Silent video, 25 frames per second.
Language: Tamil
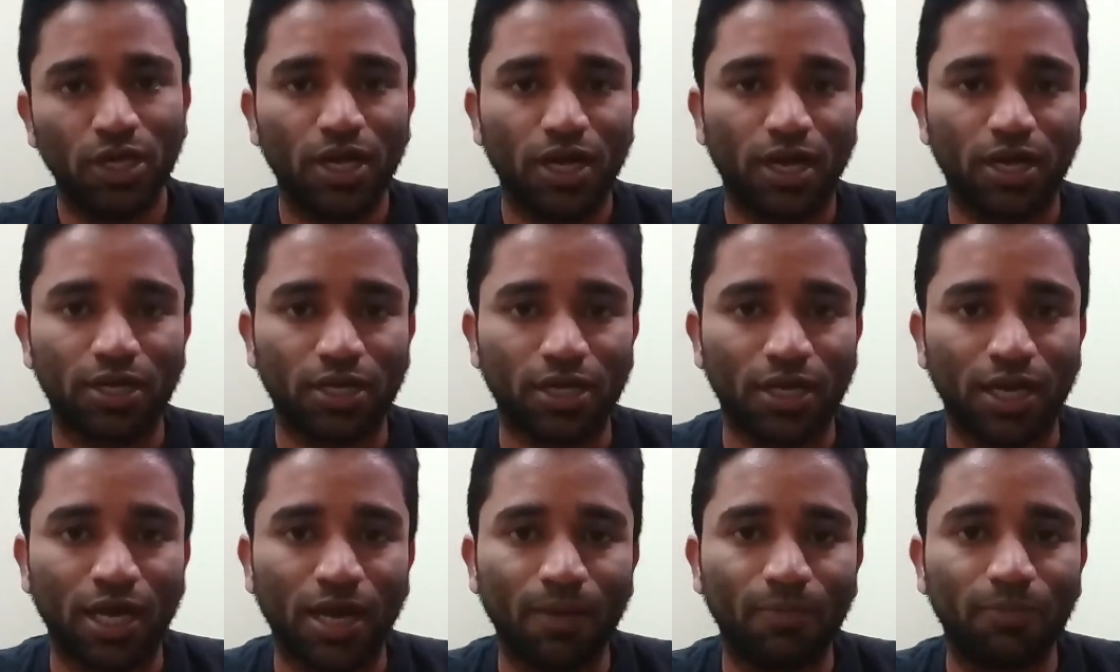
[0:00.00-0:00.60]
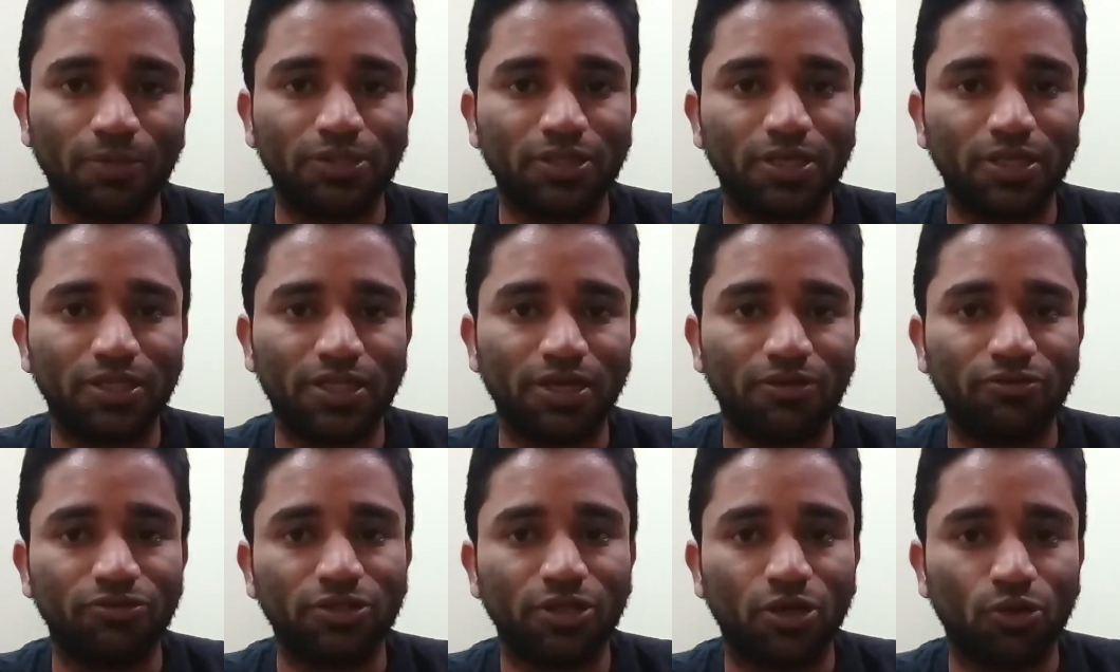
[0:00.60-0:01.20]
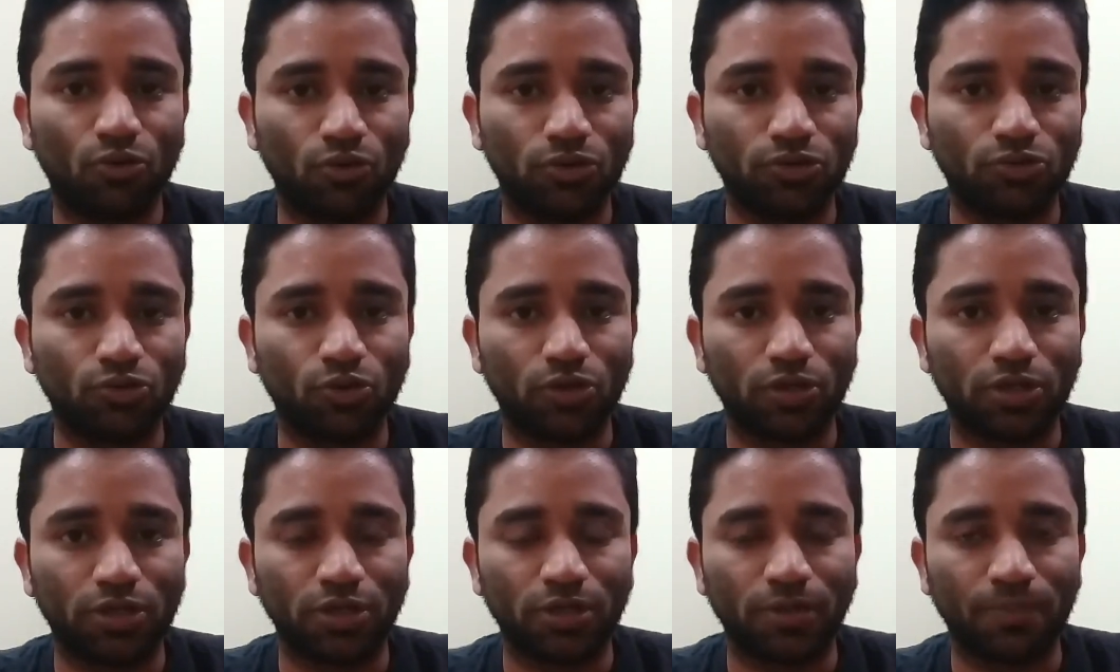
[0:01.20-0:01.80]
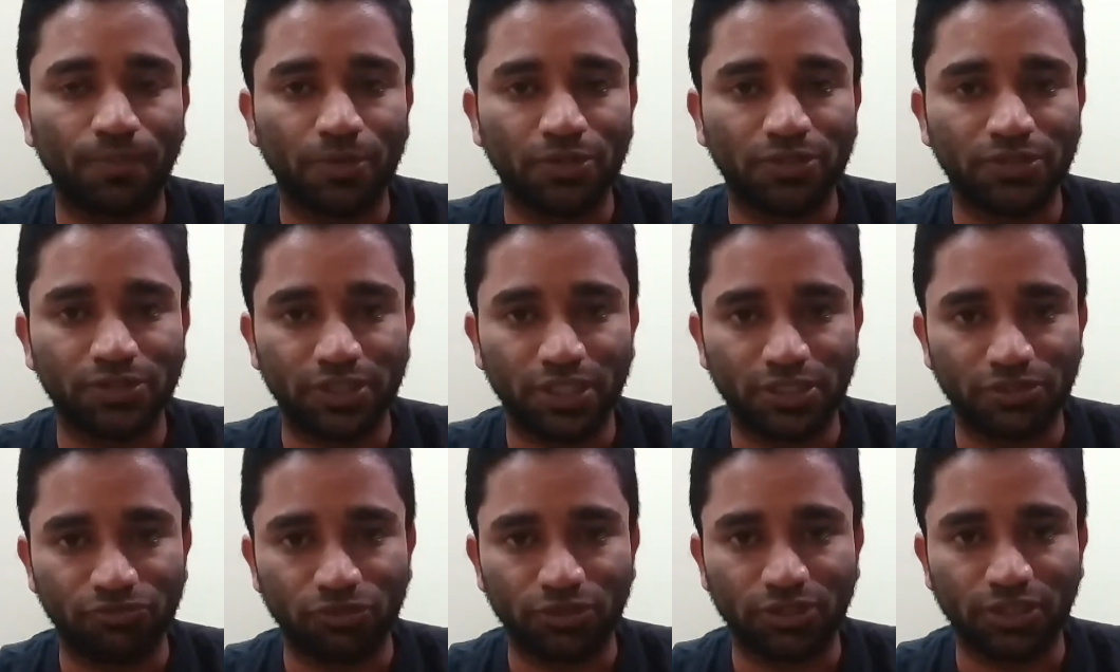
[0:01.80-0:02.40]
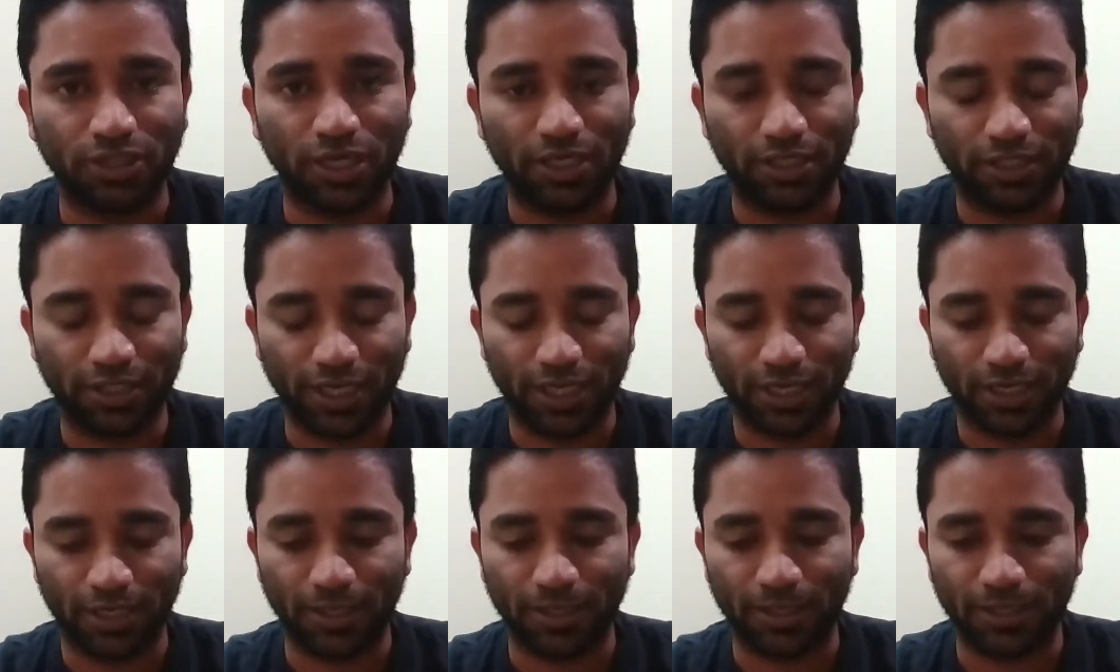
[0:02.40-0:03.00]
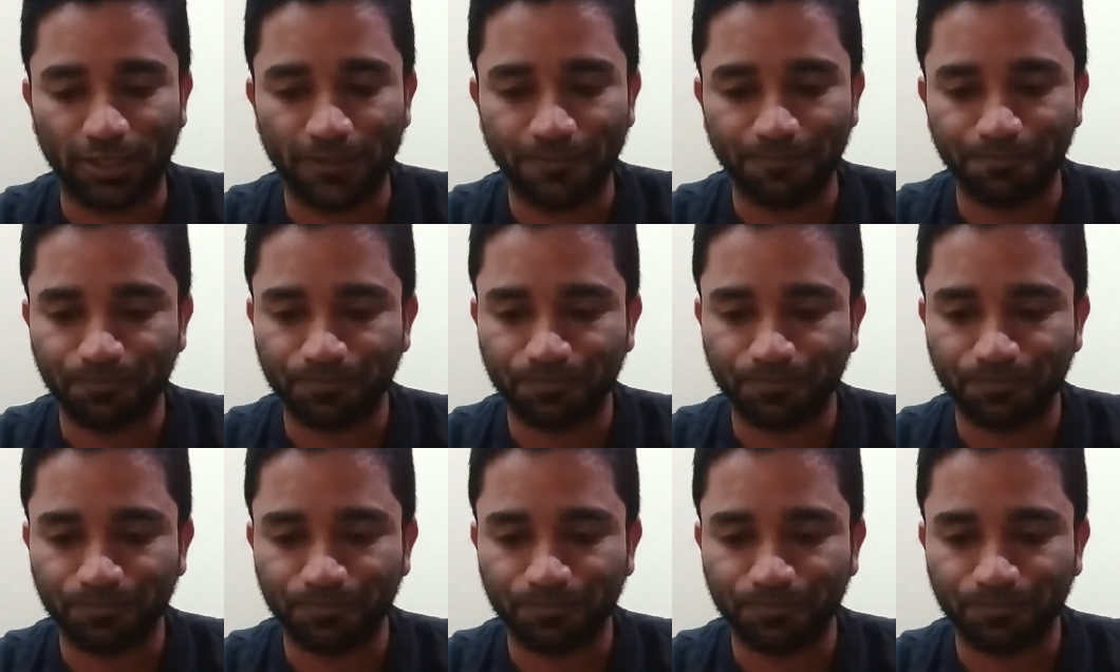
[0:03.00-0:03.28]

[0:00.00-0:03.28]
அதில் லாபத்தில் தான் வந்து அவங்க வந்து ஒரு பர்சன்டேஜ் வந்து கட் கேட்குறாங்க